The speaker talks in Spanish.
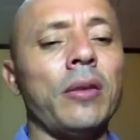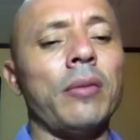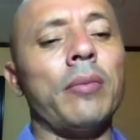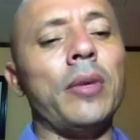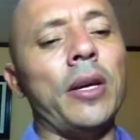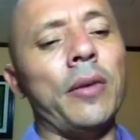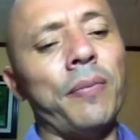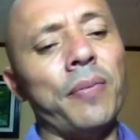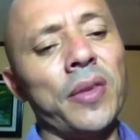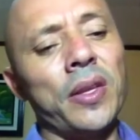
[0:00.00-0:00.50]

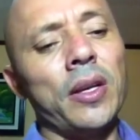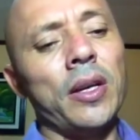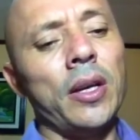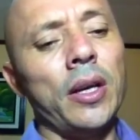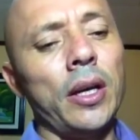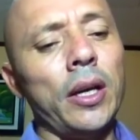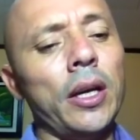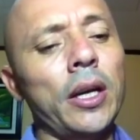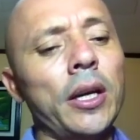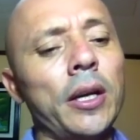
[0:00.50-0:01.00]
Bien.
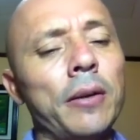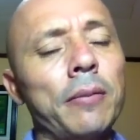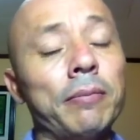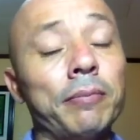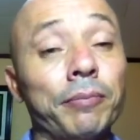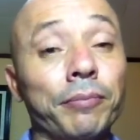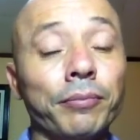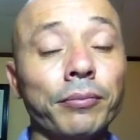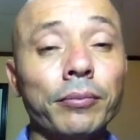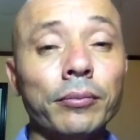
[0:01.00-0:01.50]

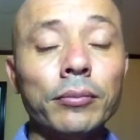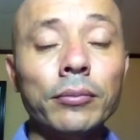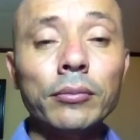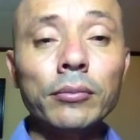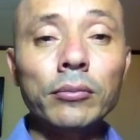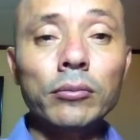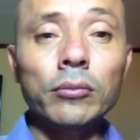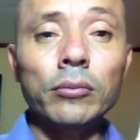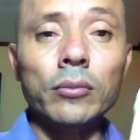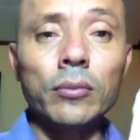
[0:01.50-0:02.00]
Eh,
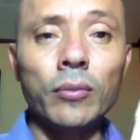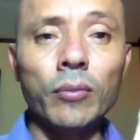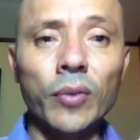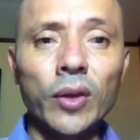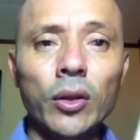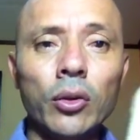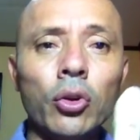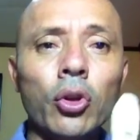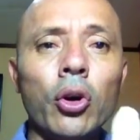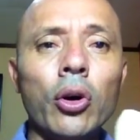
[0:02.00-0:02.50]

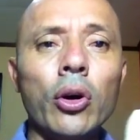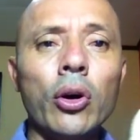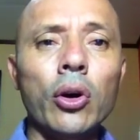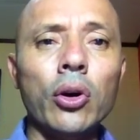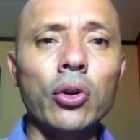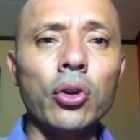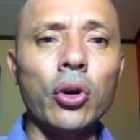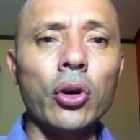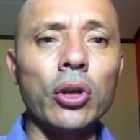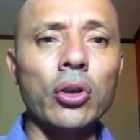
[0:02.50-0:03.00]

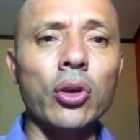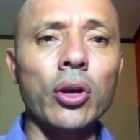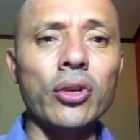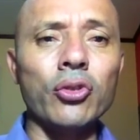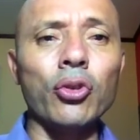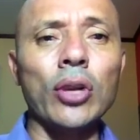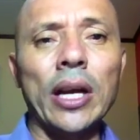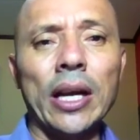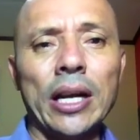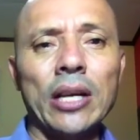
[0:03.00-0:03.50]
no, no, no
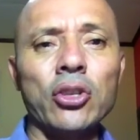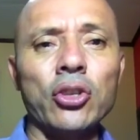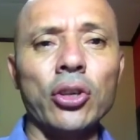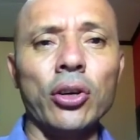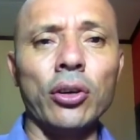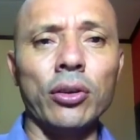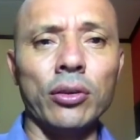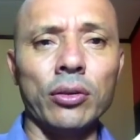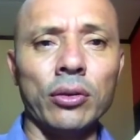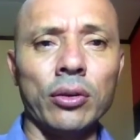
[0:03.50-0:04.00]
es una
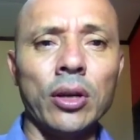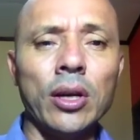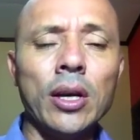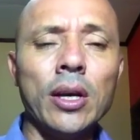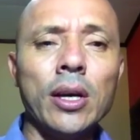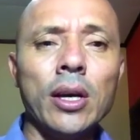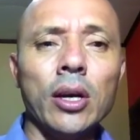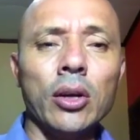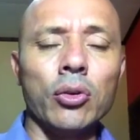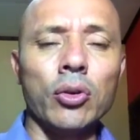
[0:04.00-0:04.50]
canción
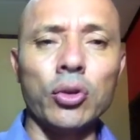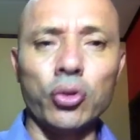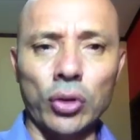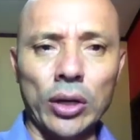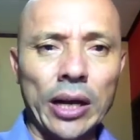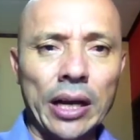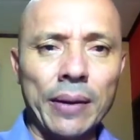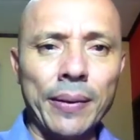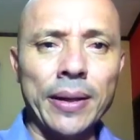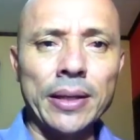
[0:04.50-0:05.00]
no es
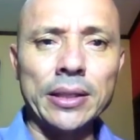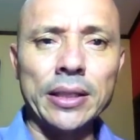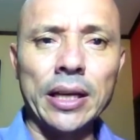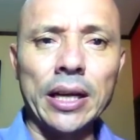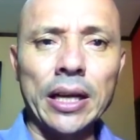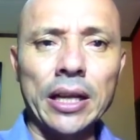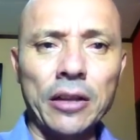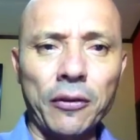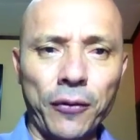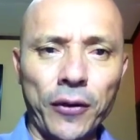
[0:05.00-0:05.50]
una
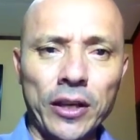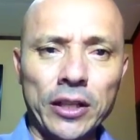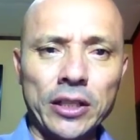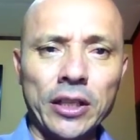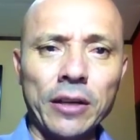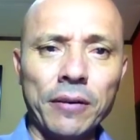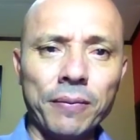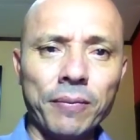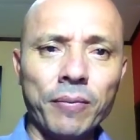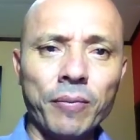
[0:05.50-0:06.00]
alabanza
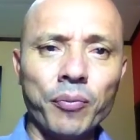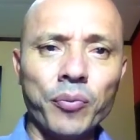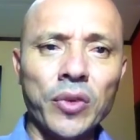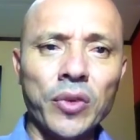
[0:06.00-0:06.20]
difícil,